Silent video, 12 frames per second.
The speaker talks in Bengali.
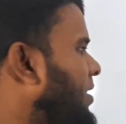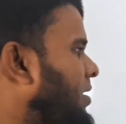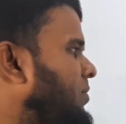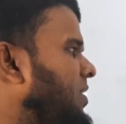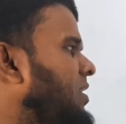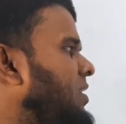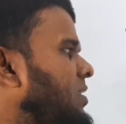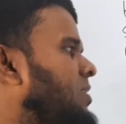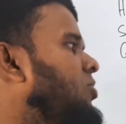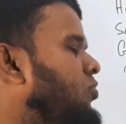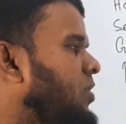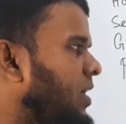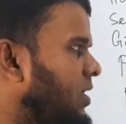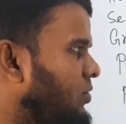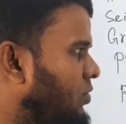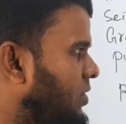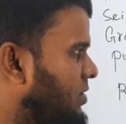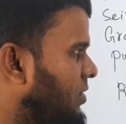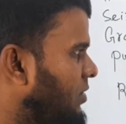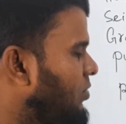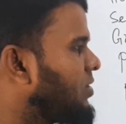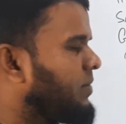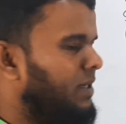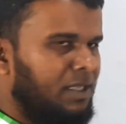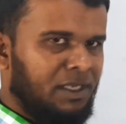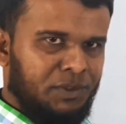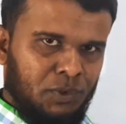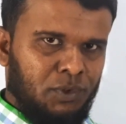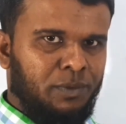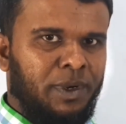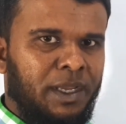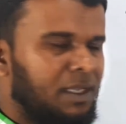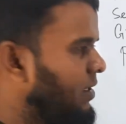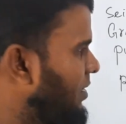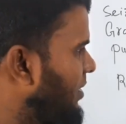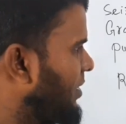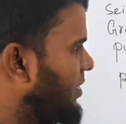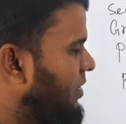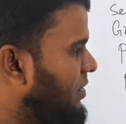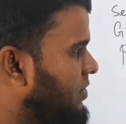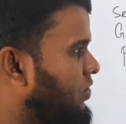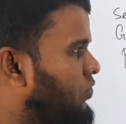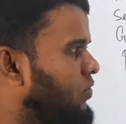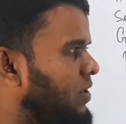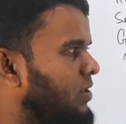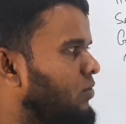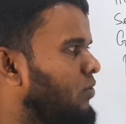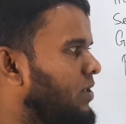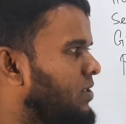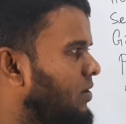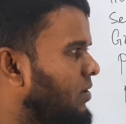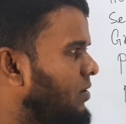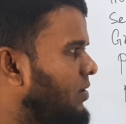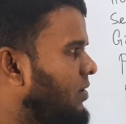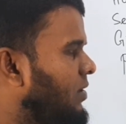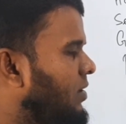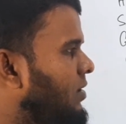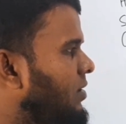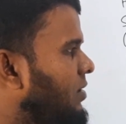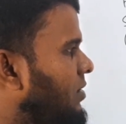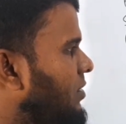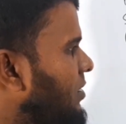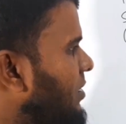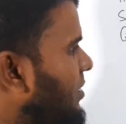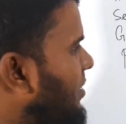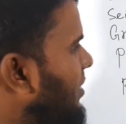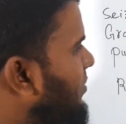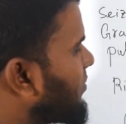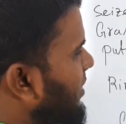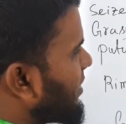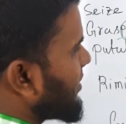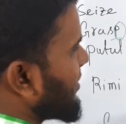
রিমি শিশুটাকে ধরেছিল হতে পারে তার ছোট ভাই শিশুটাকে ধরেছিল হ্যাঁ কি করে